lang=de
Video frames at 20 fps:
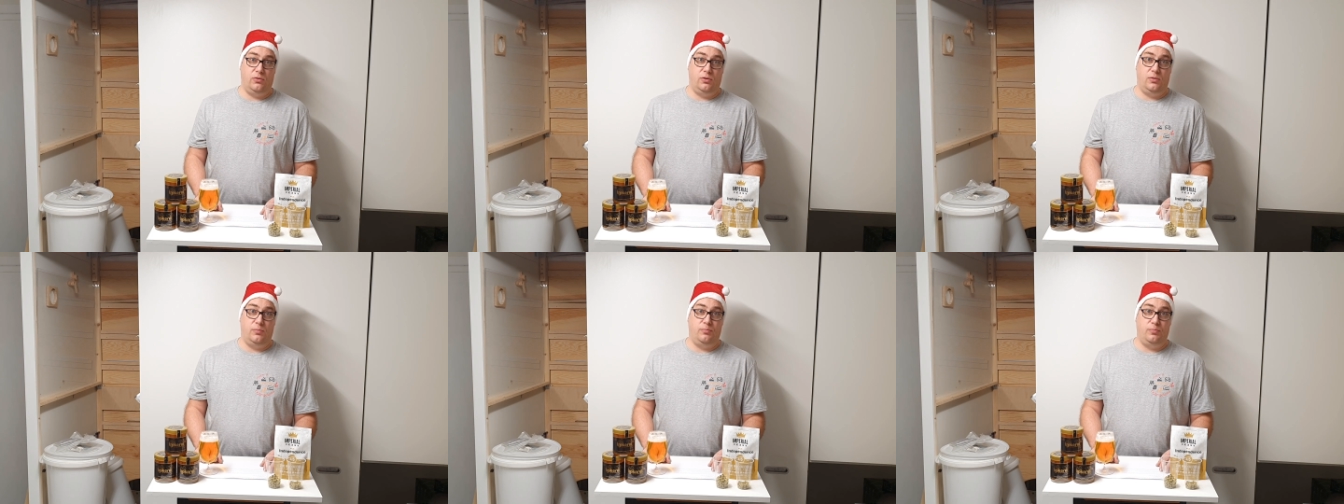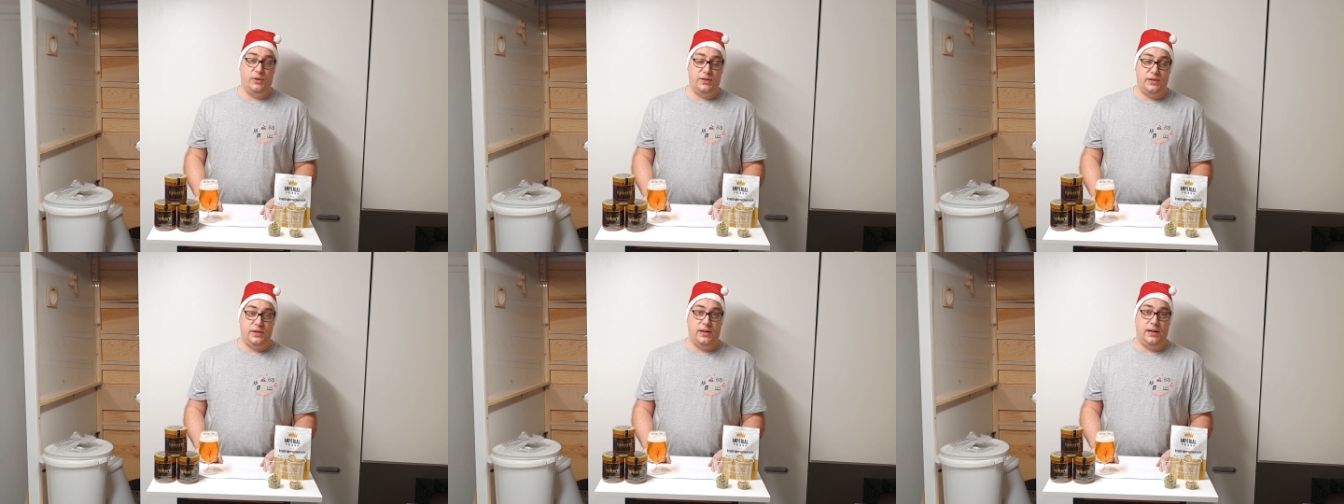und ein
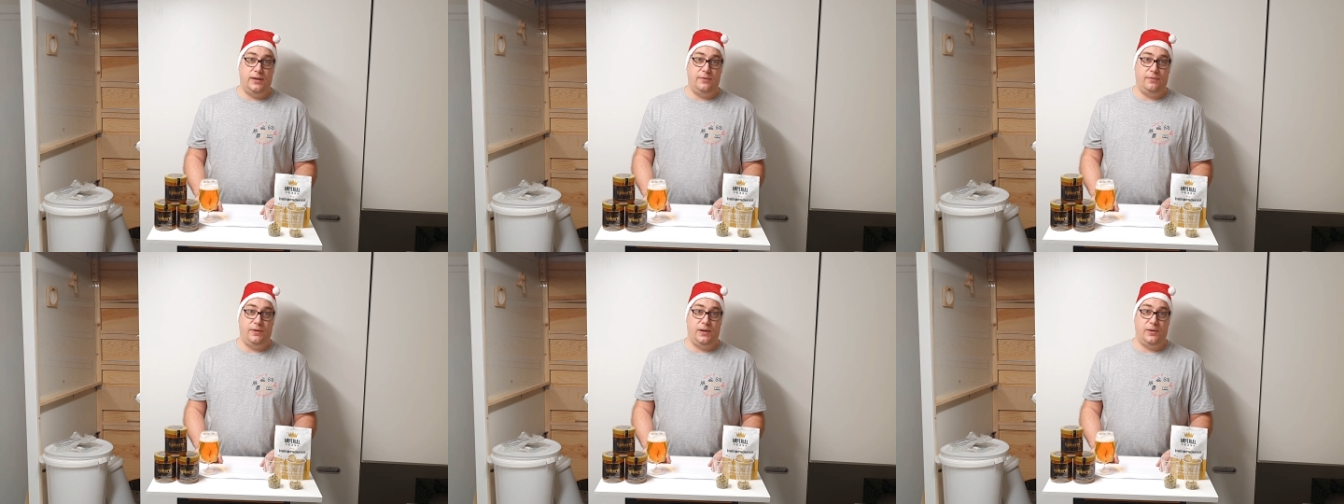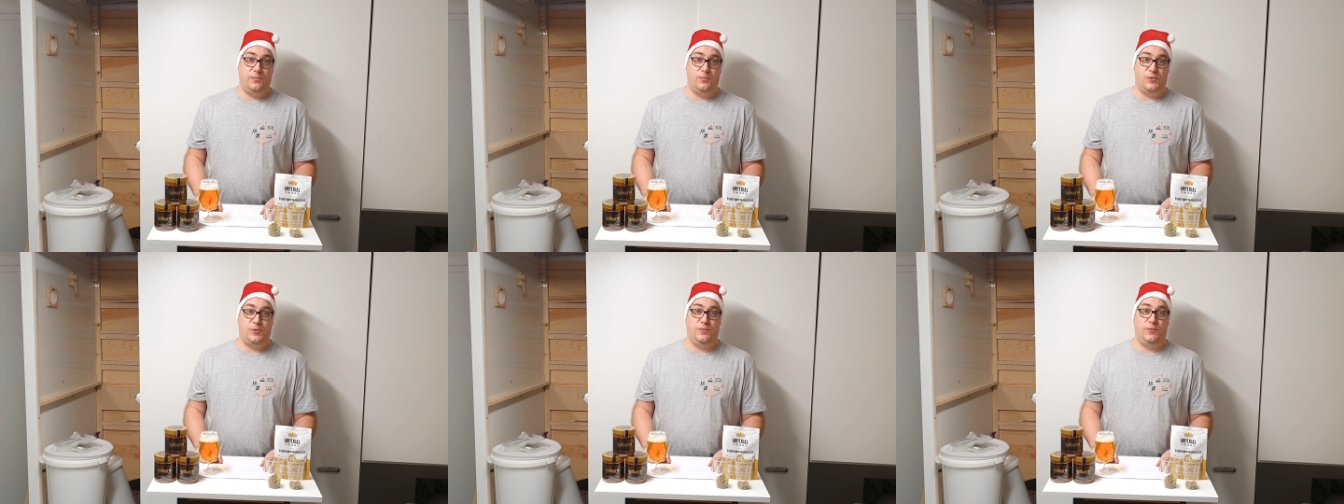bisschen
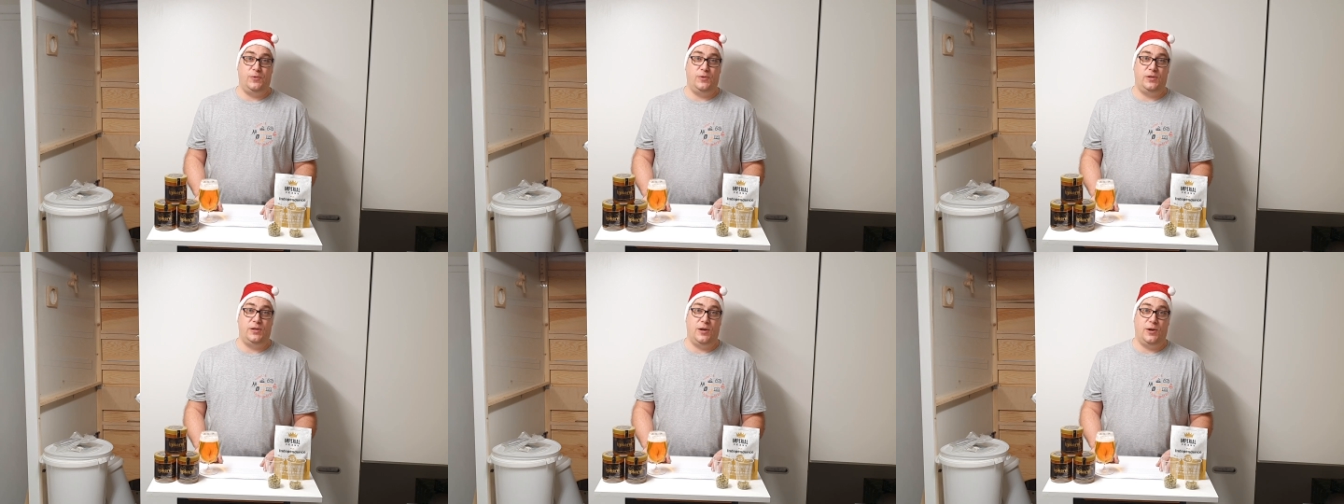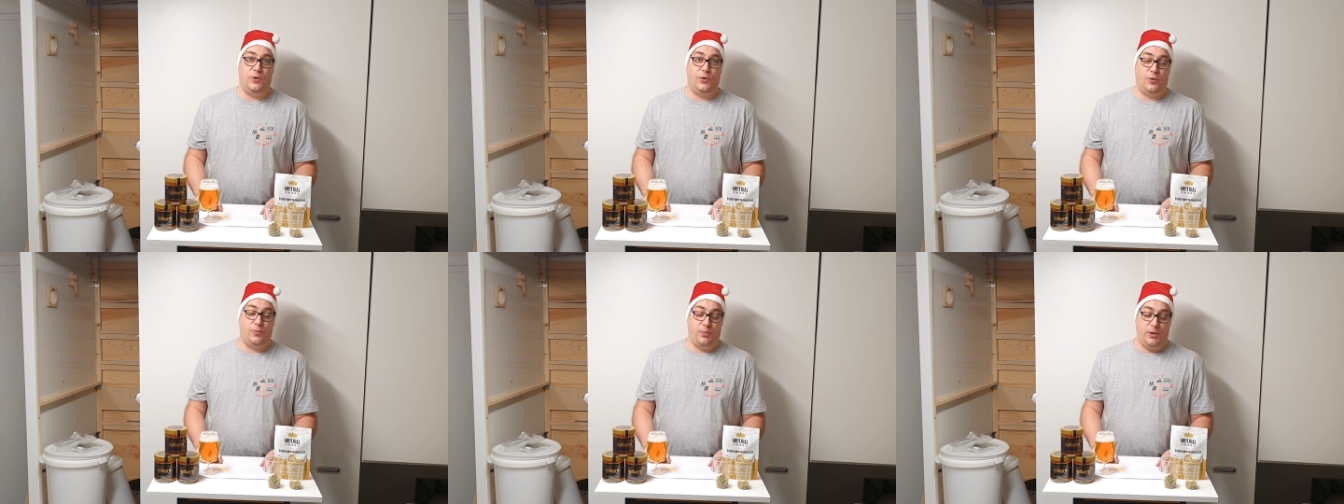Handwerk müssen wir uns ja
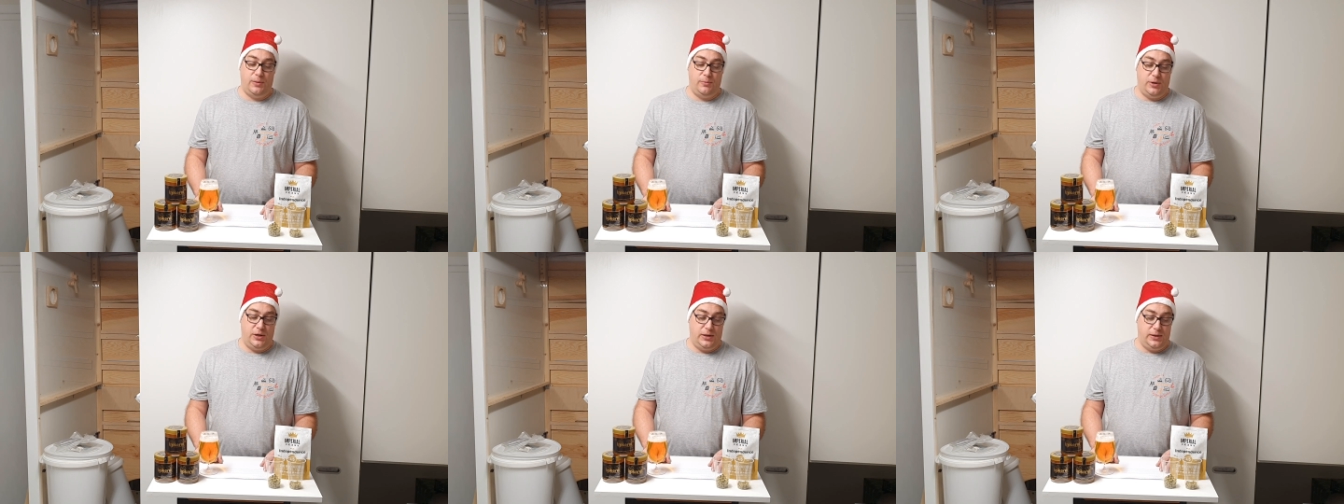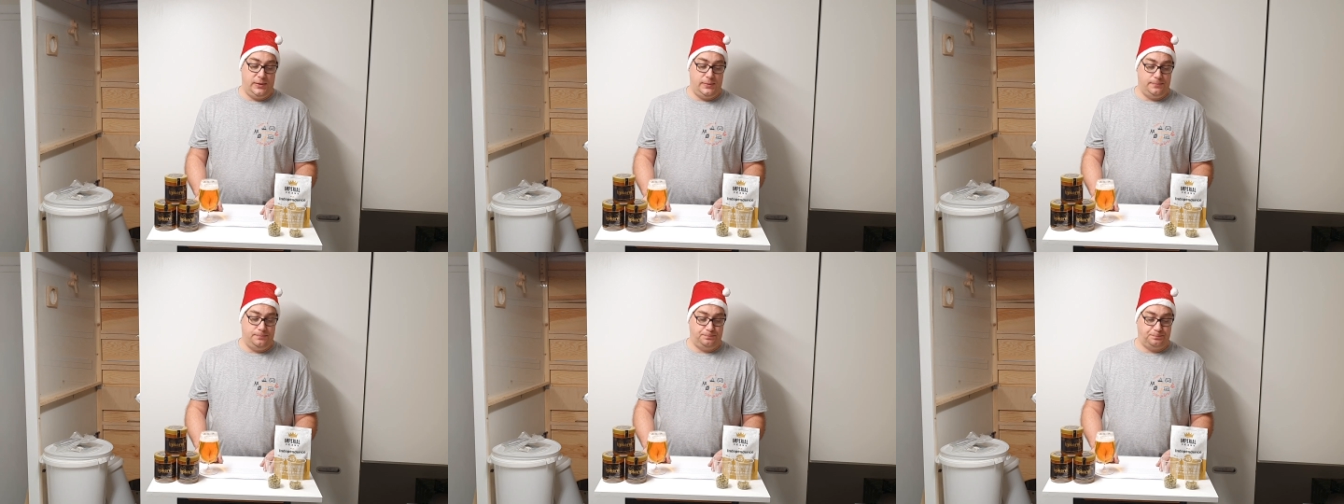auch noch
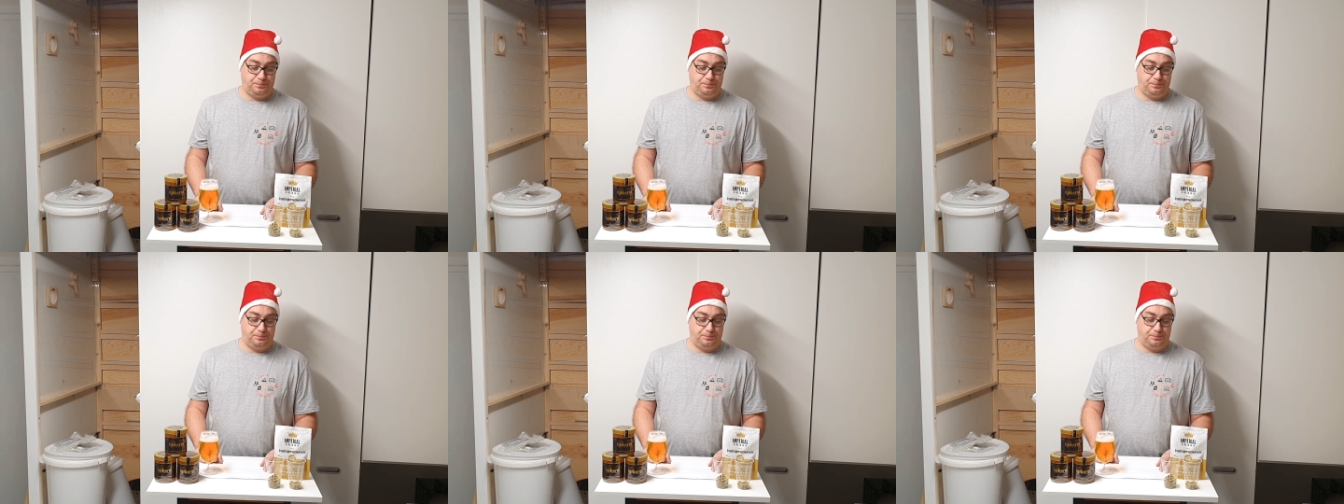beibehalten.